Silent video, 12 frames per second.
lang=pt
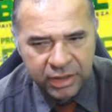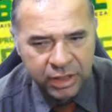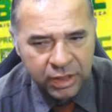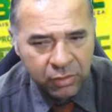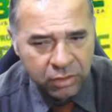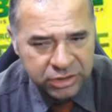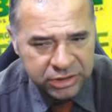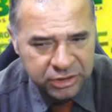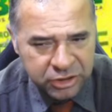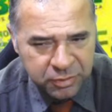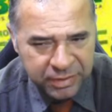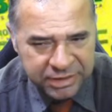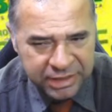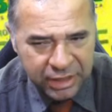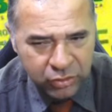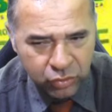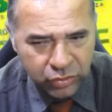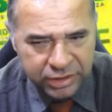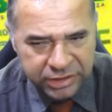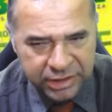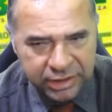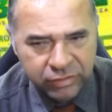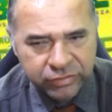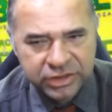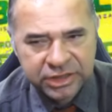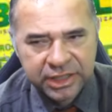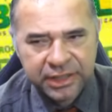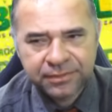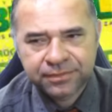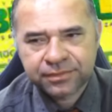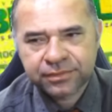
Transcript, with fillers: que é o auxílio aos pescadores. Então você,